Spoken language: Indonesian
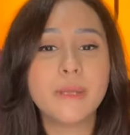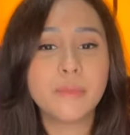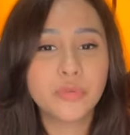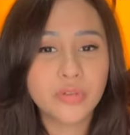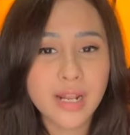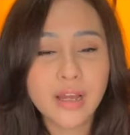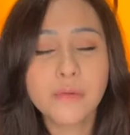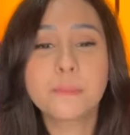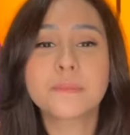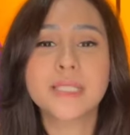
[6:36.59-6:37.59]
lebih
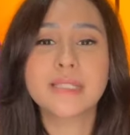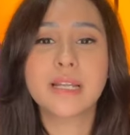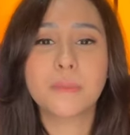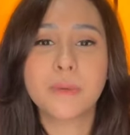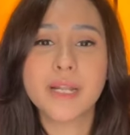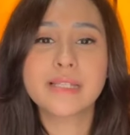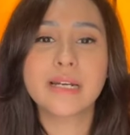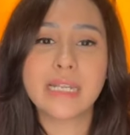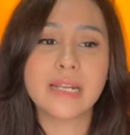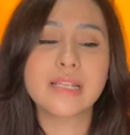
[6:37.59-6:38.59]
murah secara price
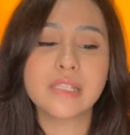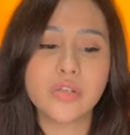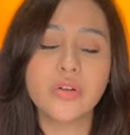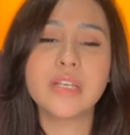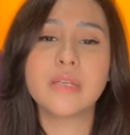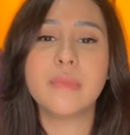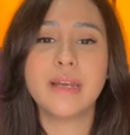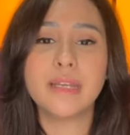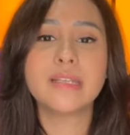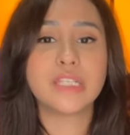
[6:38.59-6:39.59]
earning ratio
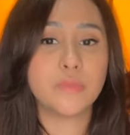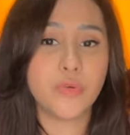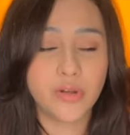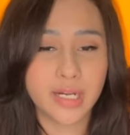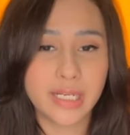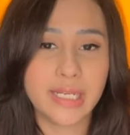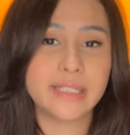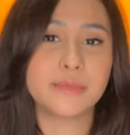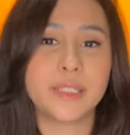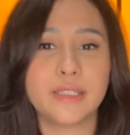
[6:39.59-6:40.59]
dibanding Cimori
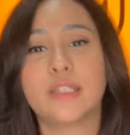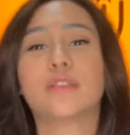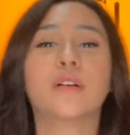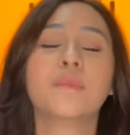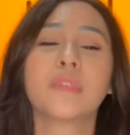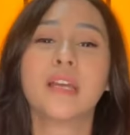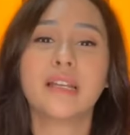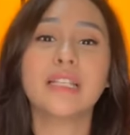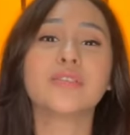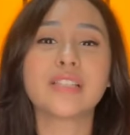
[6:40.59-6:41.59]
seperti itu.
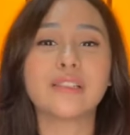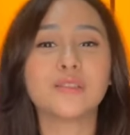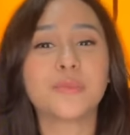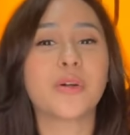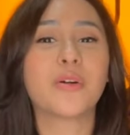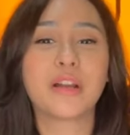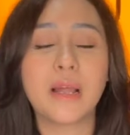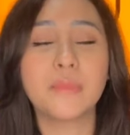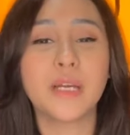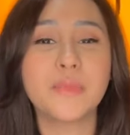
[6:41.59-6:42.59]
Nah itu satu
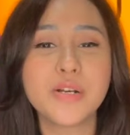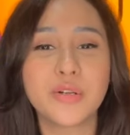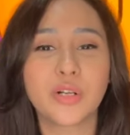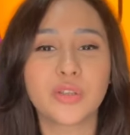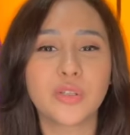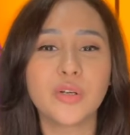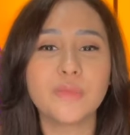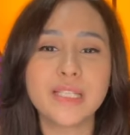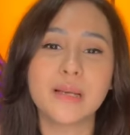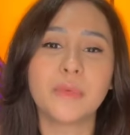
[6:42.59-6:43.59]
program yang
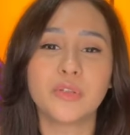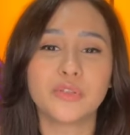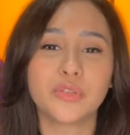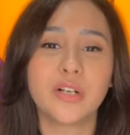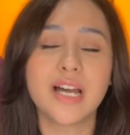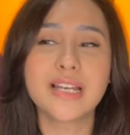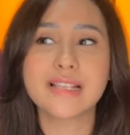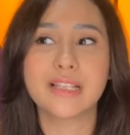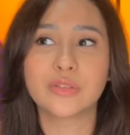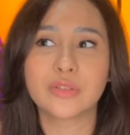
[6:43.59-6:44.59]
menurutku bisa menguntungkan
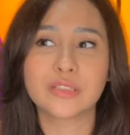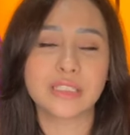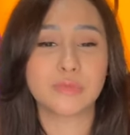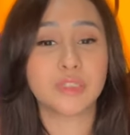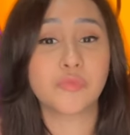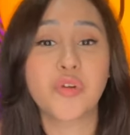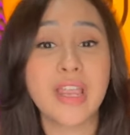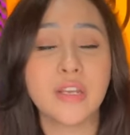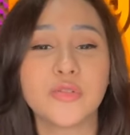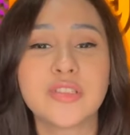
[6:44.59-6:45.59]
saat se
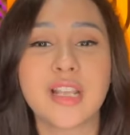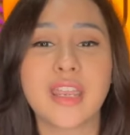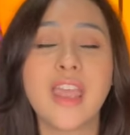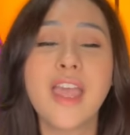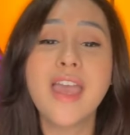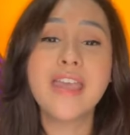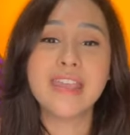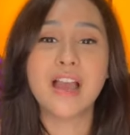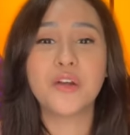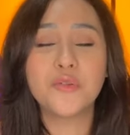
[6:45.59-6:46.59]
sebuah industri.
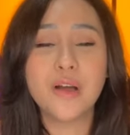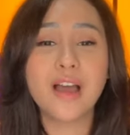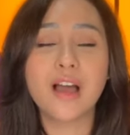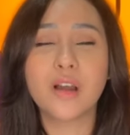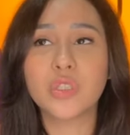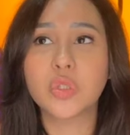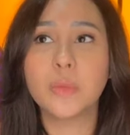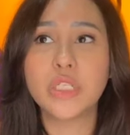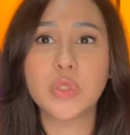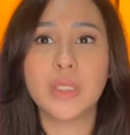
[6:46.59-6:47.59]
Yang kedua kalau
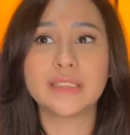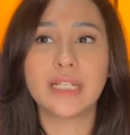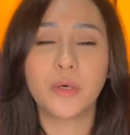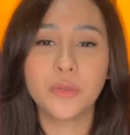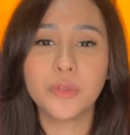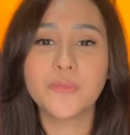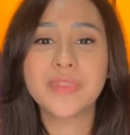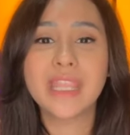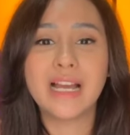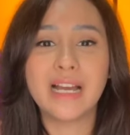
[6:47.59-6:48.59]
sobat cuan tahu
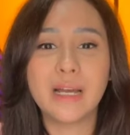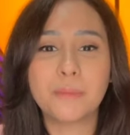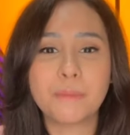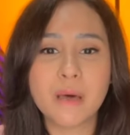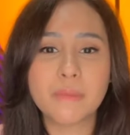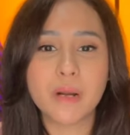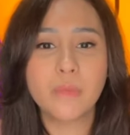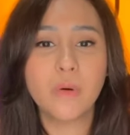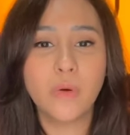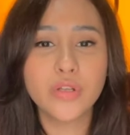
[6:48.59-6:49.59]
uh, Pak
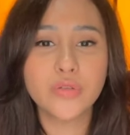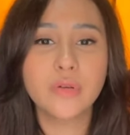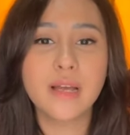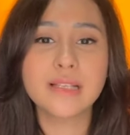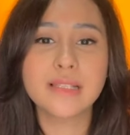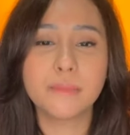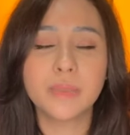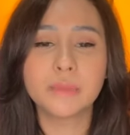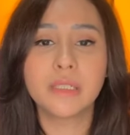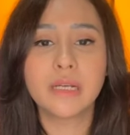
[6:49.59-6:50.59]
Prabowo juga
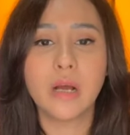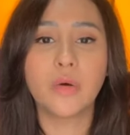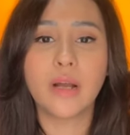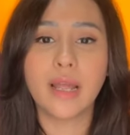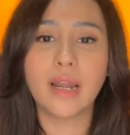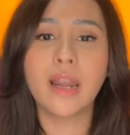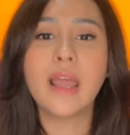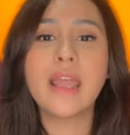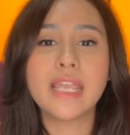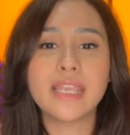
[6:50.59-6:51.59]
sempat menggaungkan
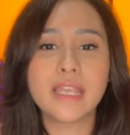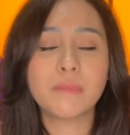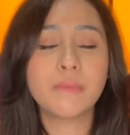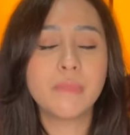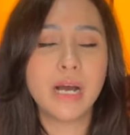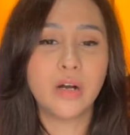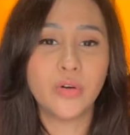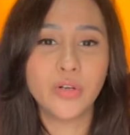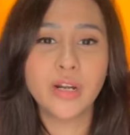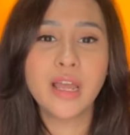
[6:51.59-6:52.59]
ingin
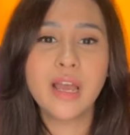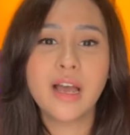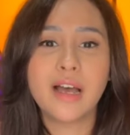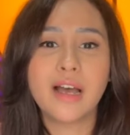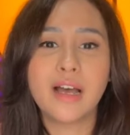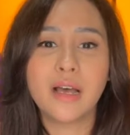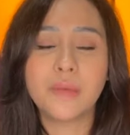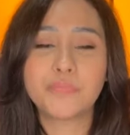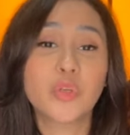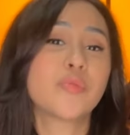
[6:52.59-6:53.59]
membangun
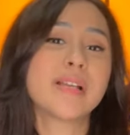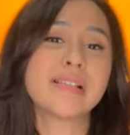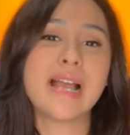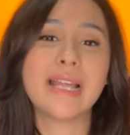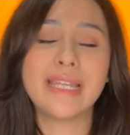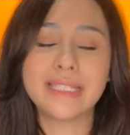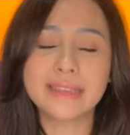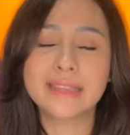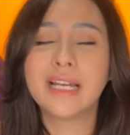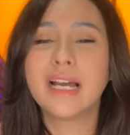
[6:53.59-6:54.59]
uh, rumah sakit
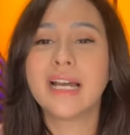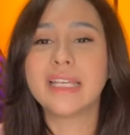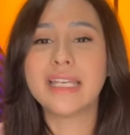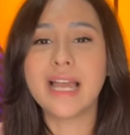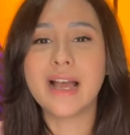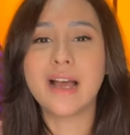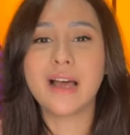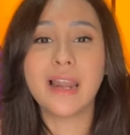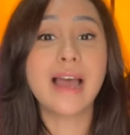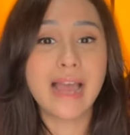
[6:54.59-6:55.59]

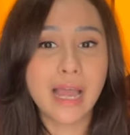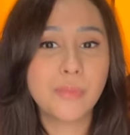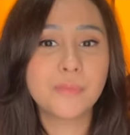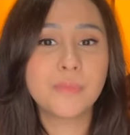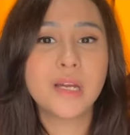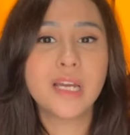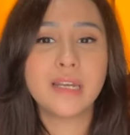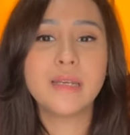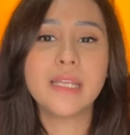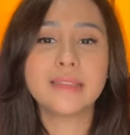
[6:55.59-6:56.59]
yang lengkap
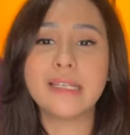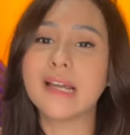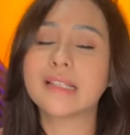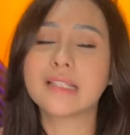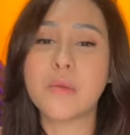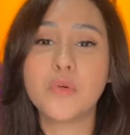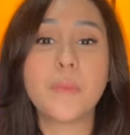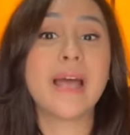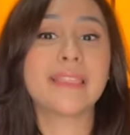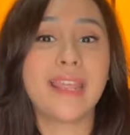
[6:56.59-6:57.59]
di tingkat
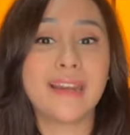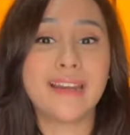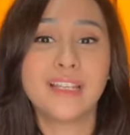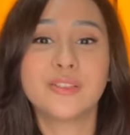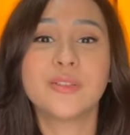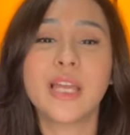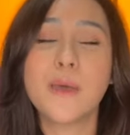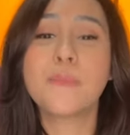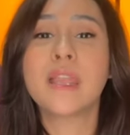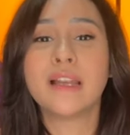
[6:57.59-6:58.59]
kabupaten gitu
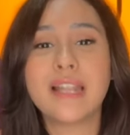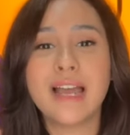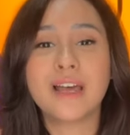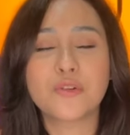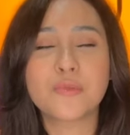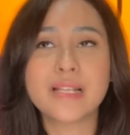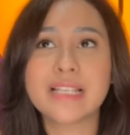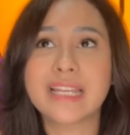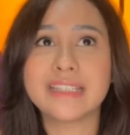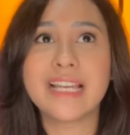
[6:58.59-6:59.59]
ya. Nah, rumah
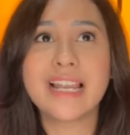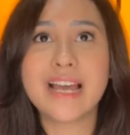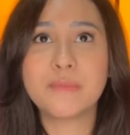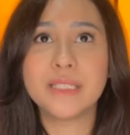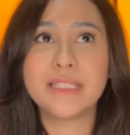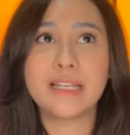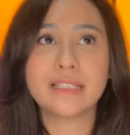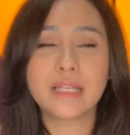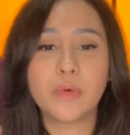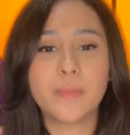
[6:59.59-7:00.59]
sakit yang lengkap di
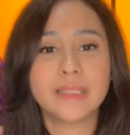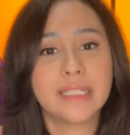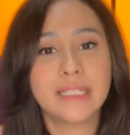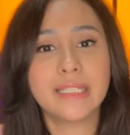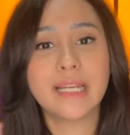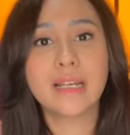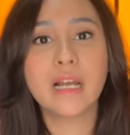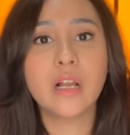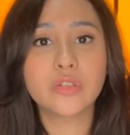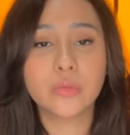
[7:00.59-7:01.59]
tingkat kabupaten ini karena
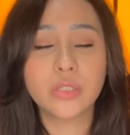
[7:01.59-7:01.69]
kalau